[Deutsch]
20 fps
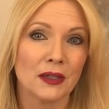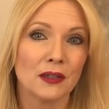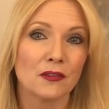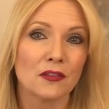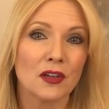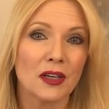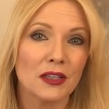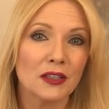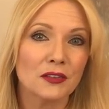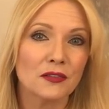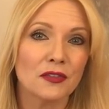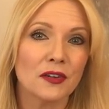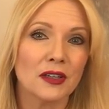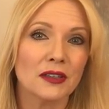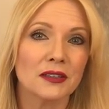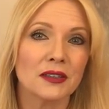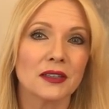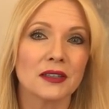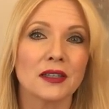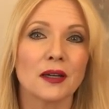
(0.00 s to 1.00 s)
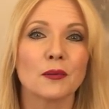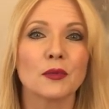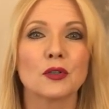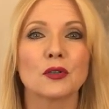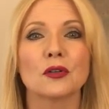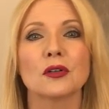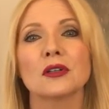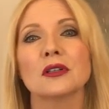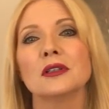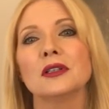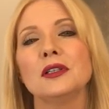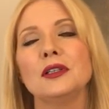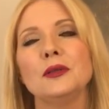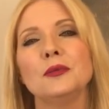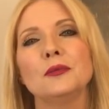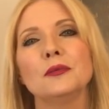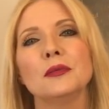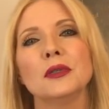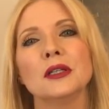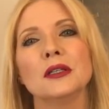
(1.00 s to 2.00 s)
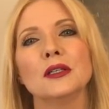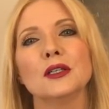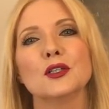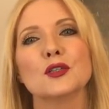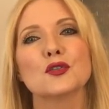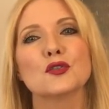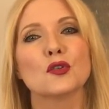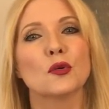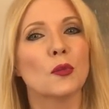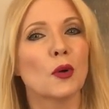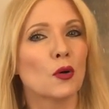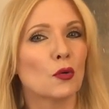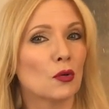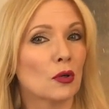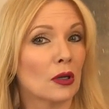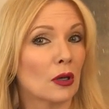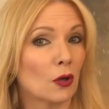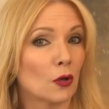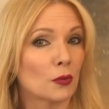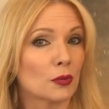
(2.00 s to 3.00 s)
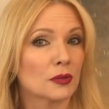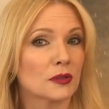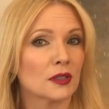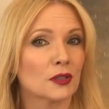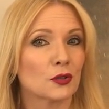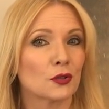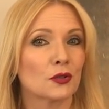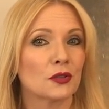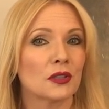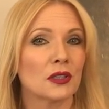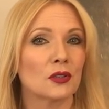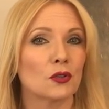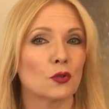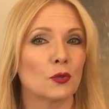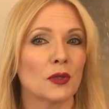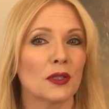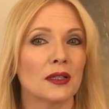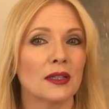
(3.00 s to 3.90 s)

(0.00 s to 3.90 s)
Vielleicht fahrt ihr ja mit euren Lieben in den Sommerurlaub. Dann könnt ihr darüber